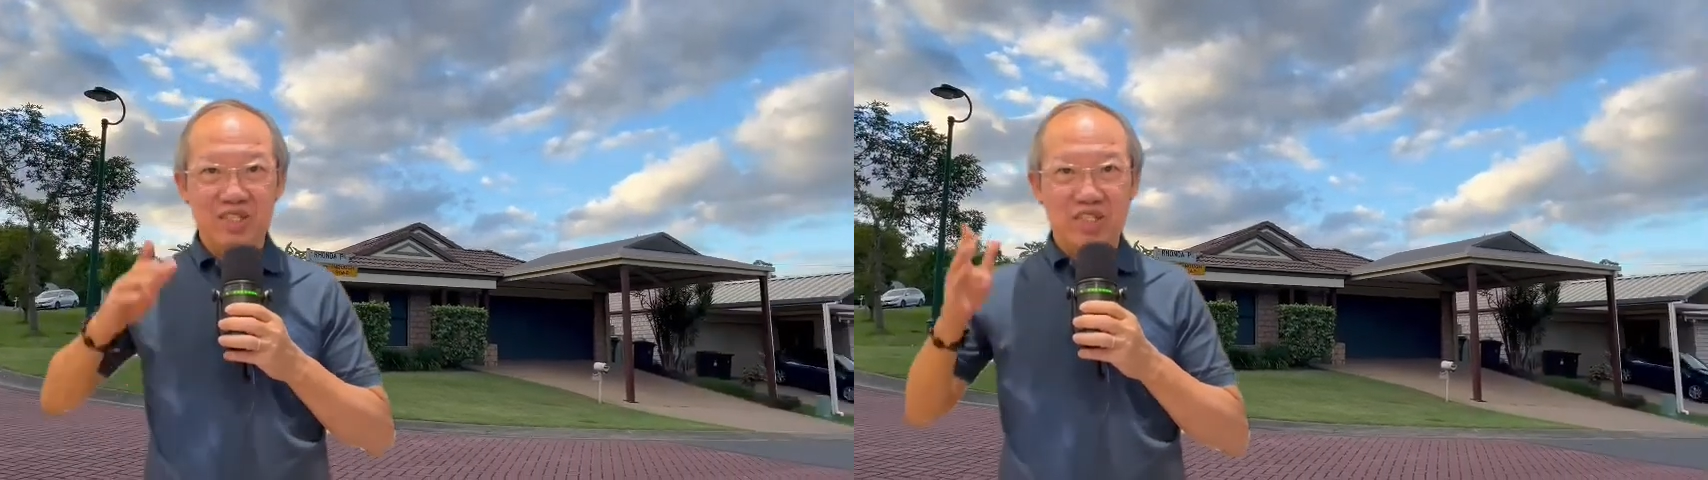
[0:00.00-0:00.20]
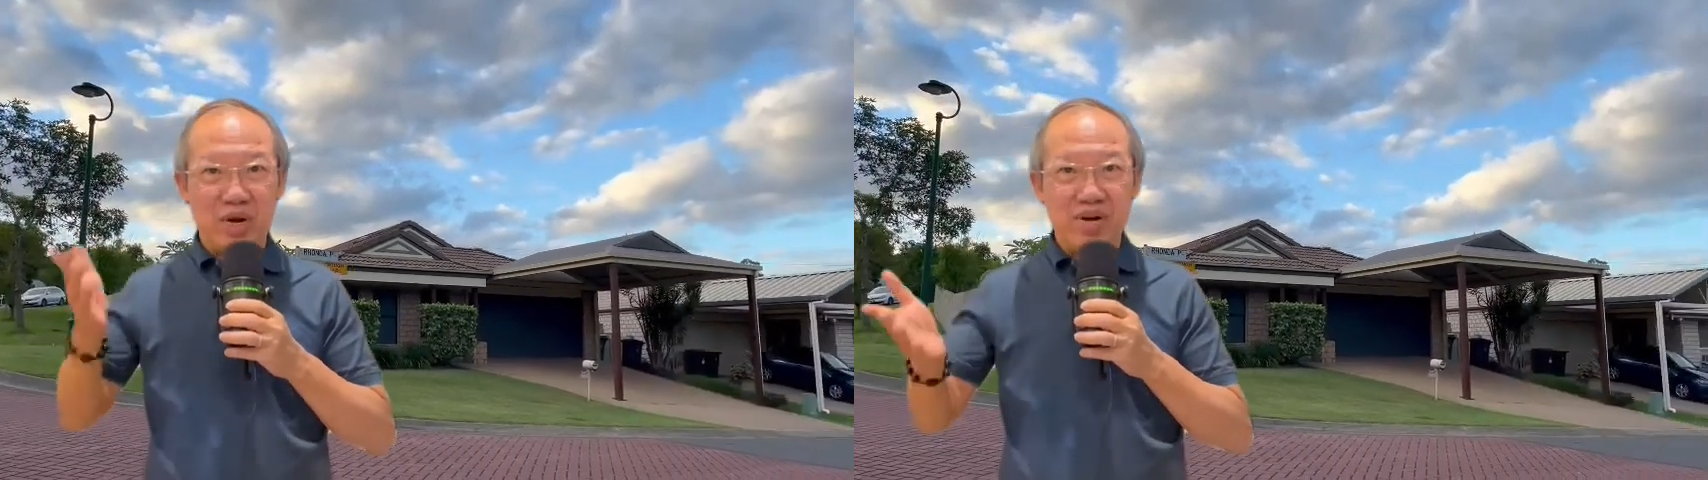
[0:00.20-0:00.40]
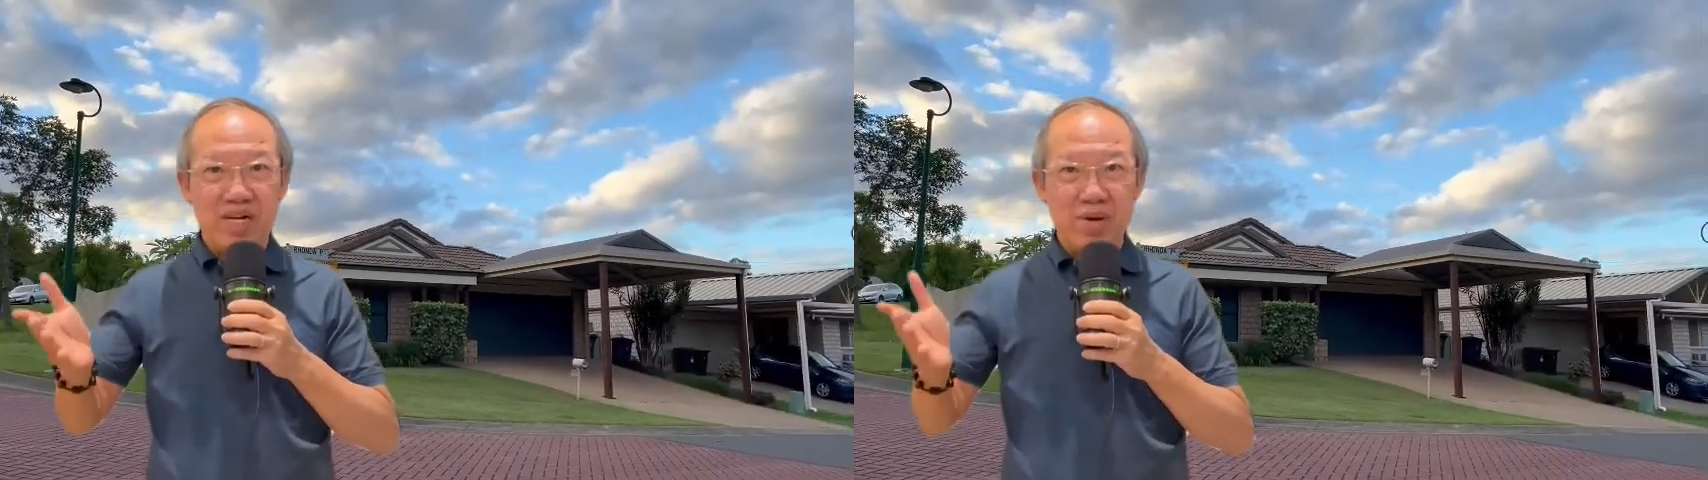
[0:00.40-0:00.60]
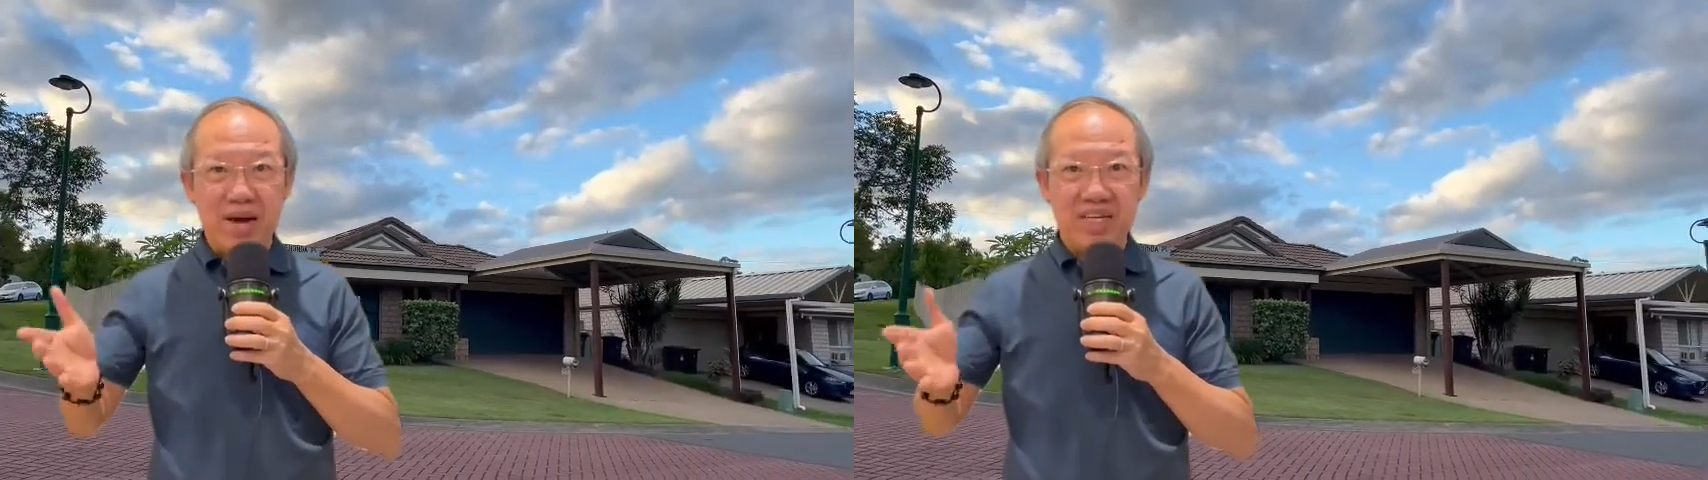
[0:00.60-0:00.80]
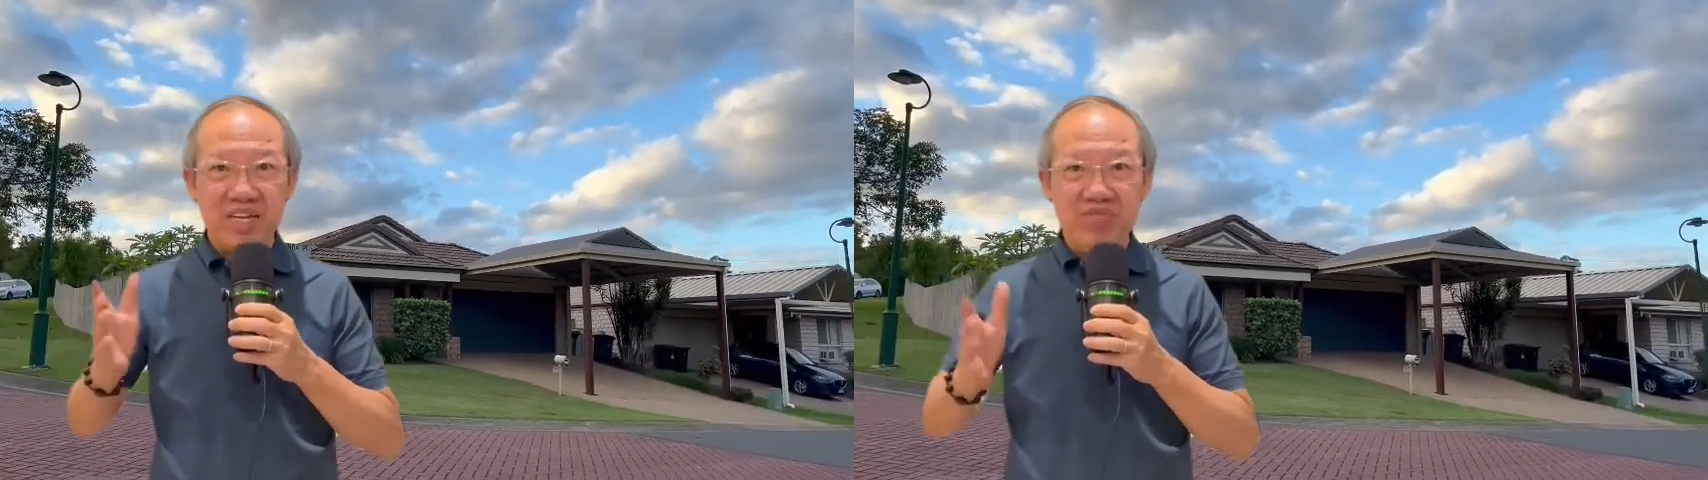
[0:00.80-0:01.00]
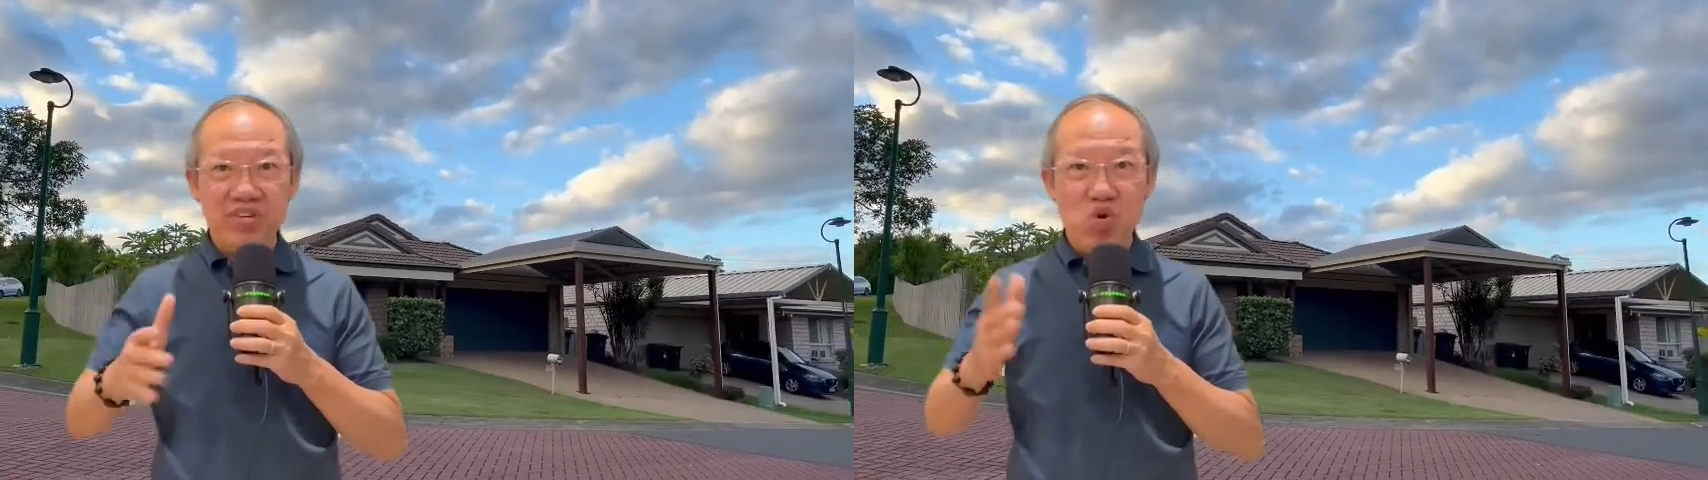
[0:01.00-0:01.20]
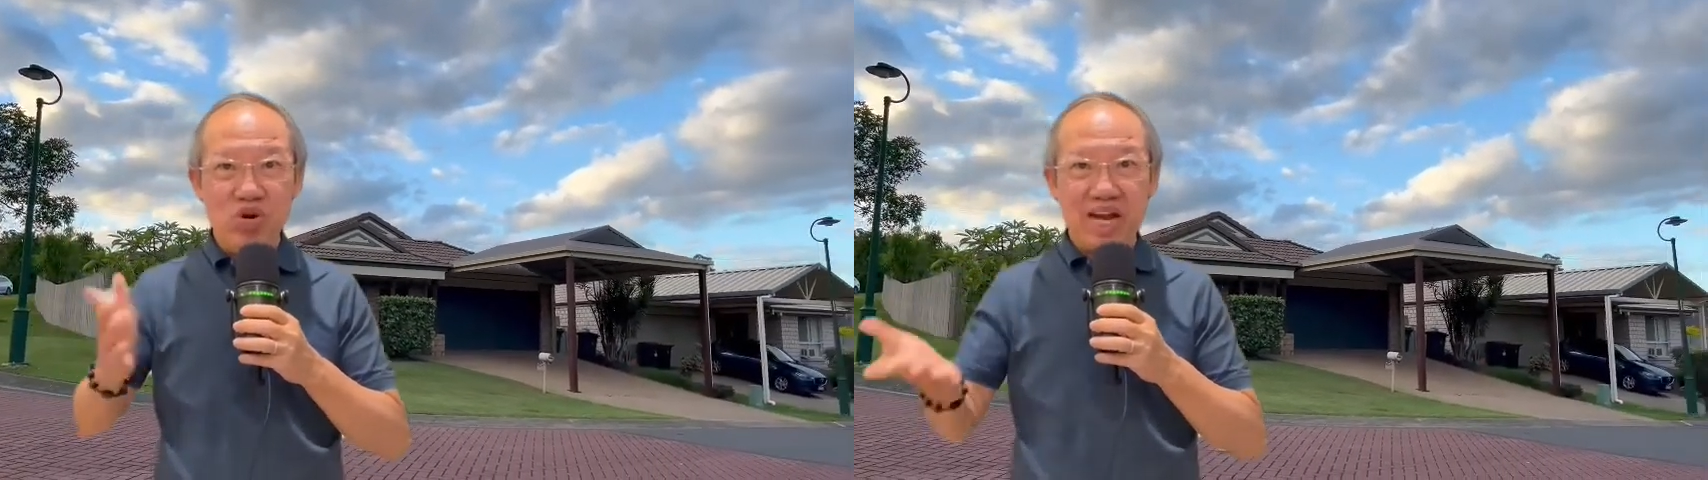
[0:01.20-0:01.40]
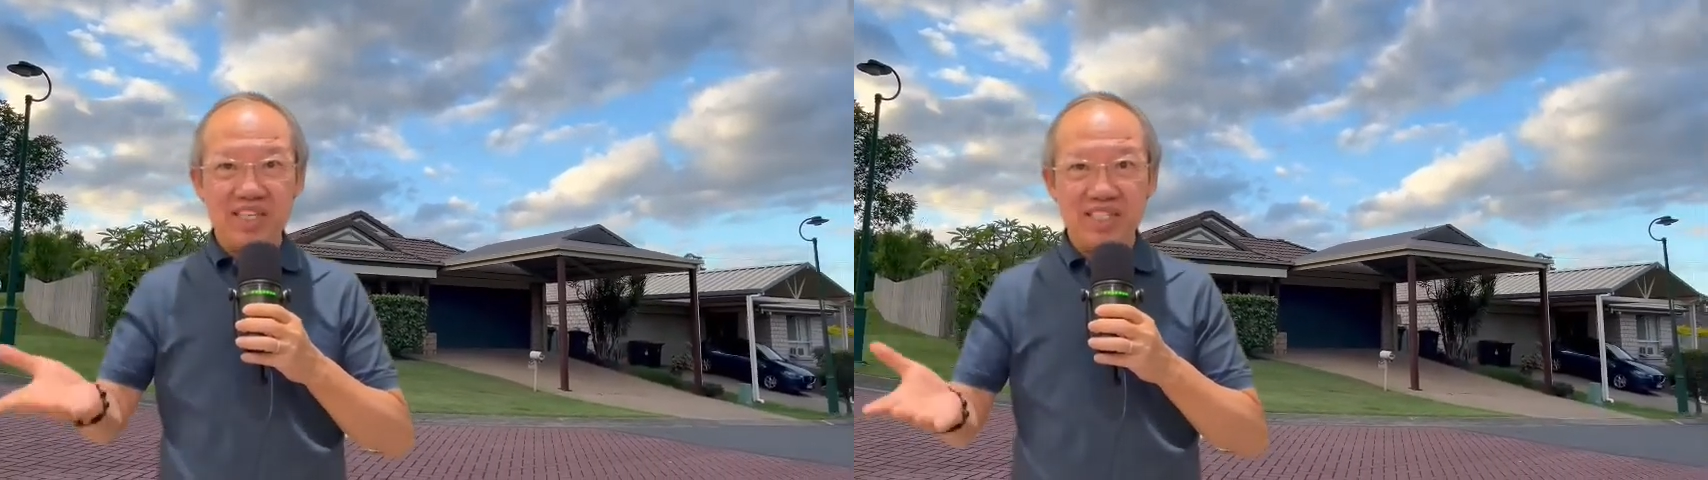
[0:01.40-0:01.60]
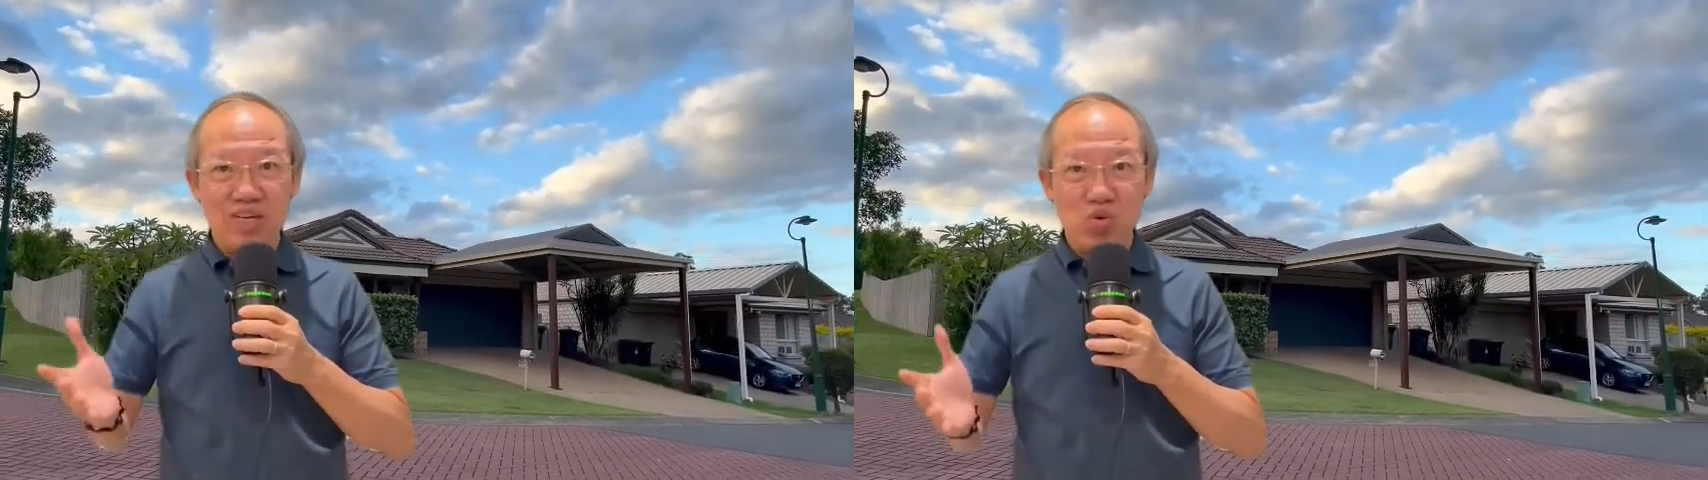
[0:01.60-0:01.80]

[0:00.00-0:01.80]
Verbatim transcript: Chào mừng các bạn đến video Kaizen